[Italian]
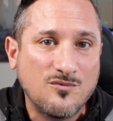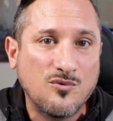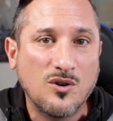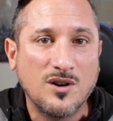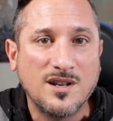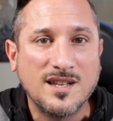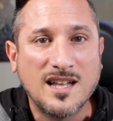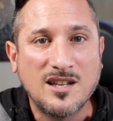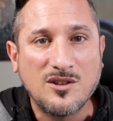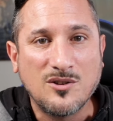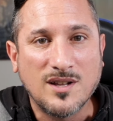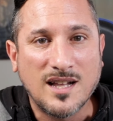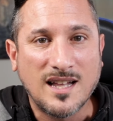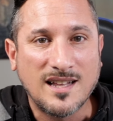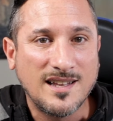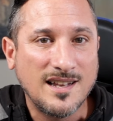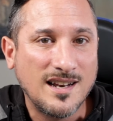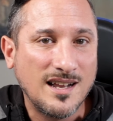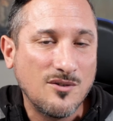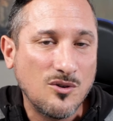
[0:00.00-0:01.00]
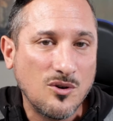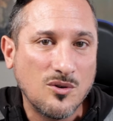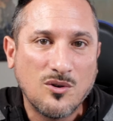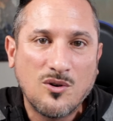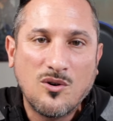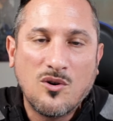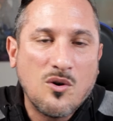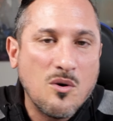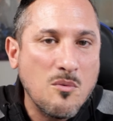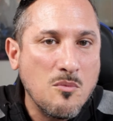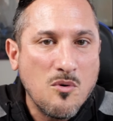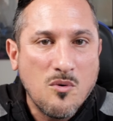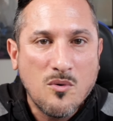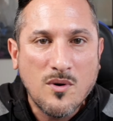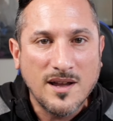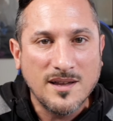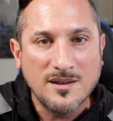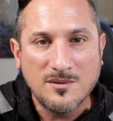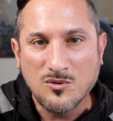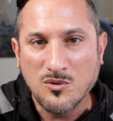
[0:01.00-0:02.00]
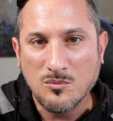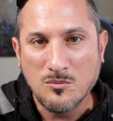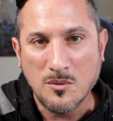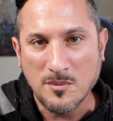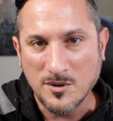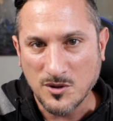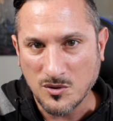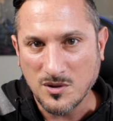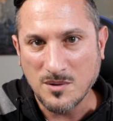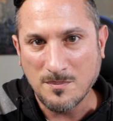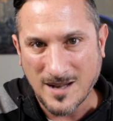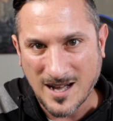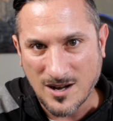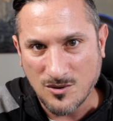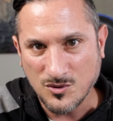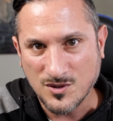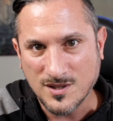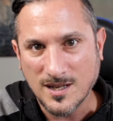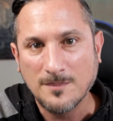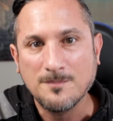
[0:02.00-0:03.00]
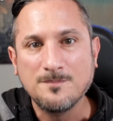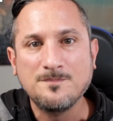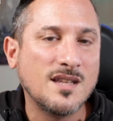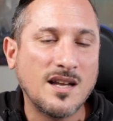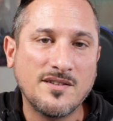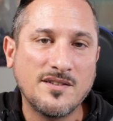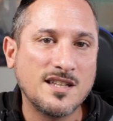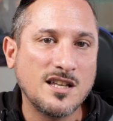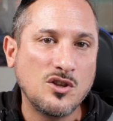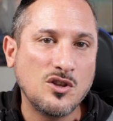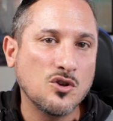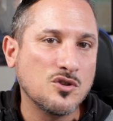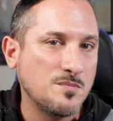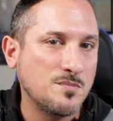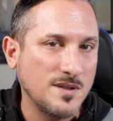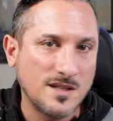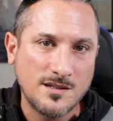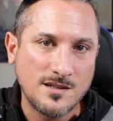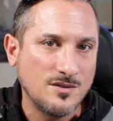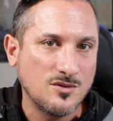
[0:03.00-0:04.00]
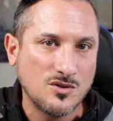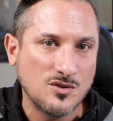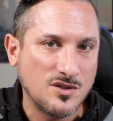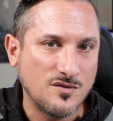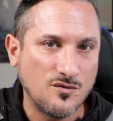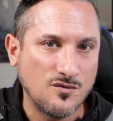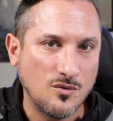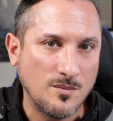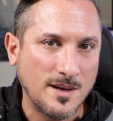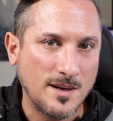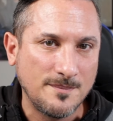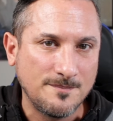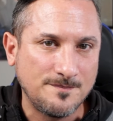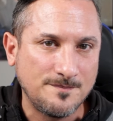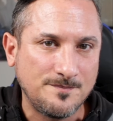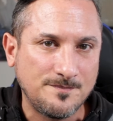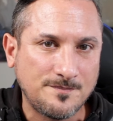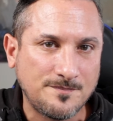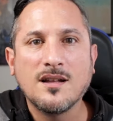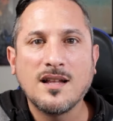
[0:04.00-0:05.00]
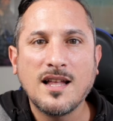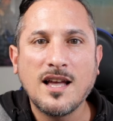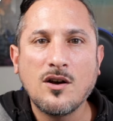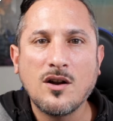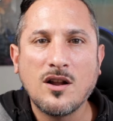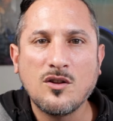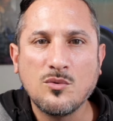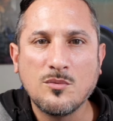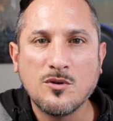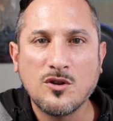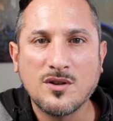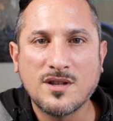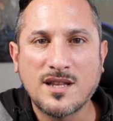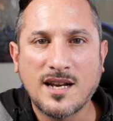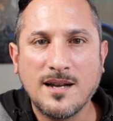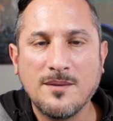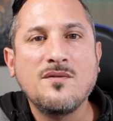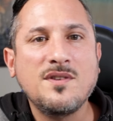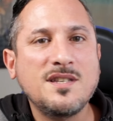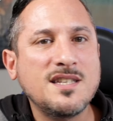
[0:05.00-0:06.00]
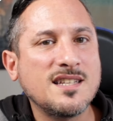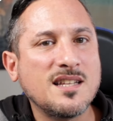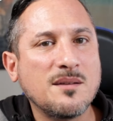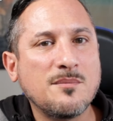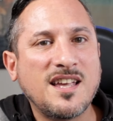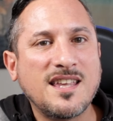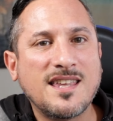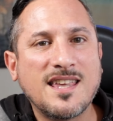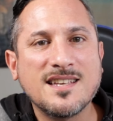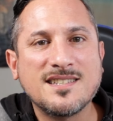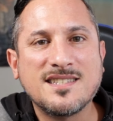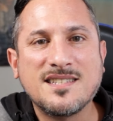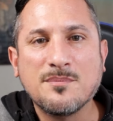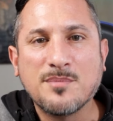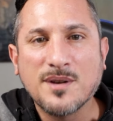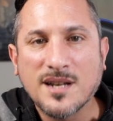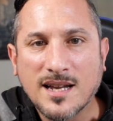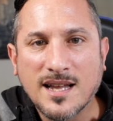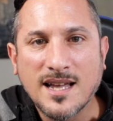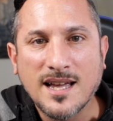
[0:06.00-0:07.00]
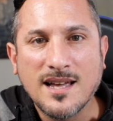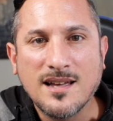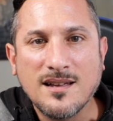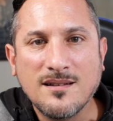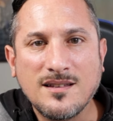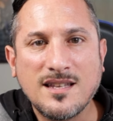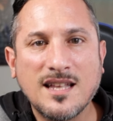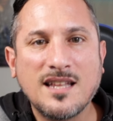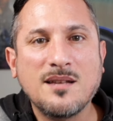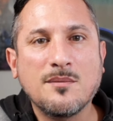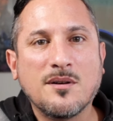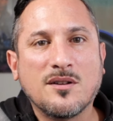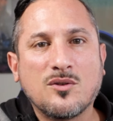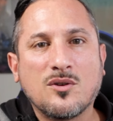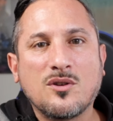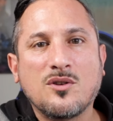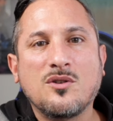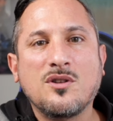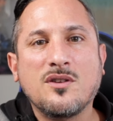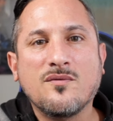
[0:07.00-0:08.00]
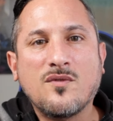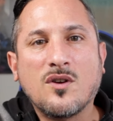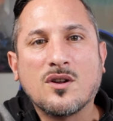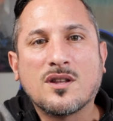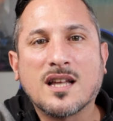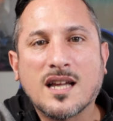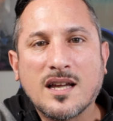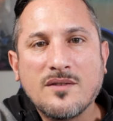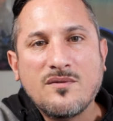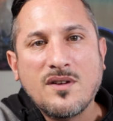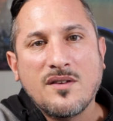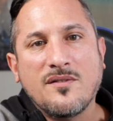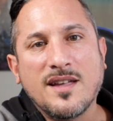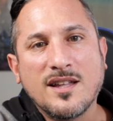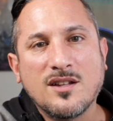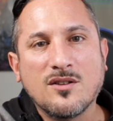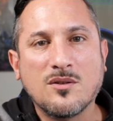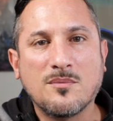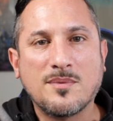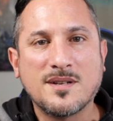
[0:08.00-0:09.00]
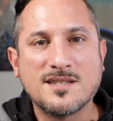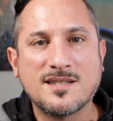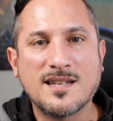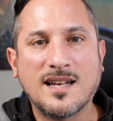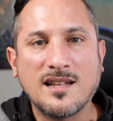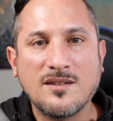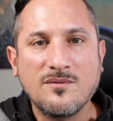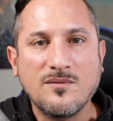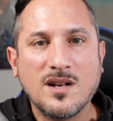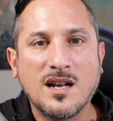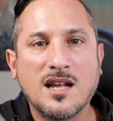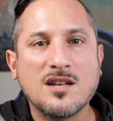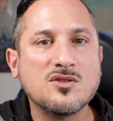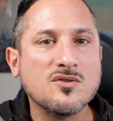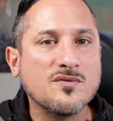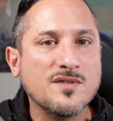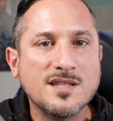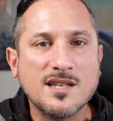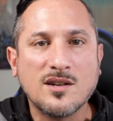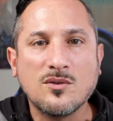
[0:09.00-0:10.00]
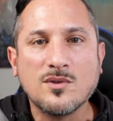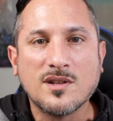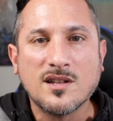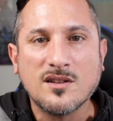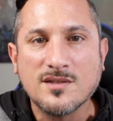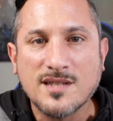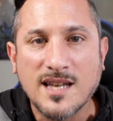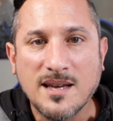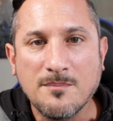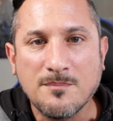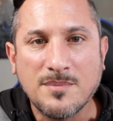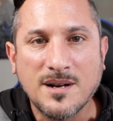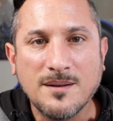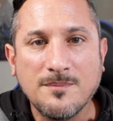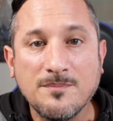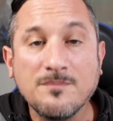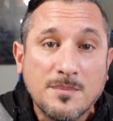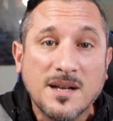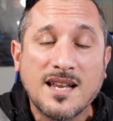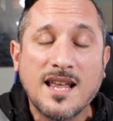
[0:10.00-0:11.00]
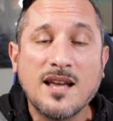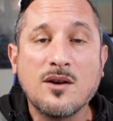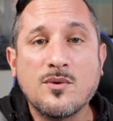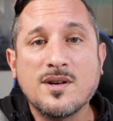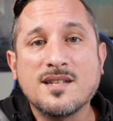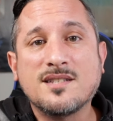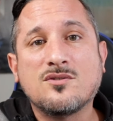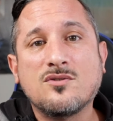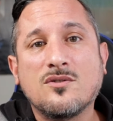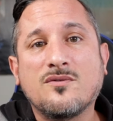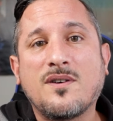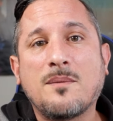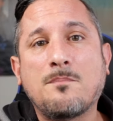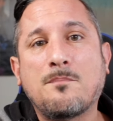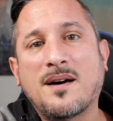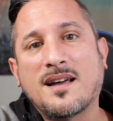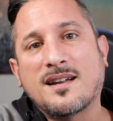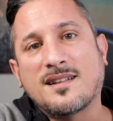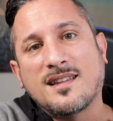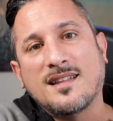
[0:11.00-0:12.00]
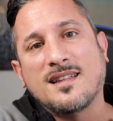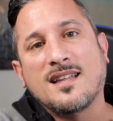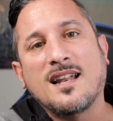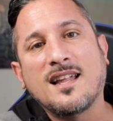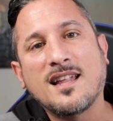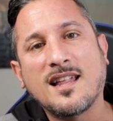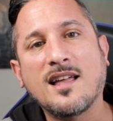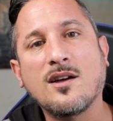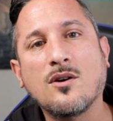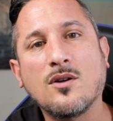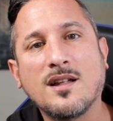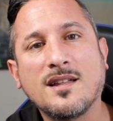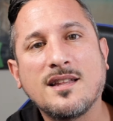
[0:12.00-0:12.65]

fuori dagli orari di lavoro o comunque in un momento di pausa. Davanti agli ospiti non si fuma. Regola numero 3. Vi siete mai chiesti perché gli animatori ogni volta che vi vedono passare in villaggio vi salutano sempre? Perché questo fa parte delle regole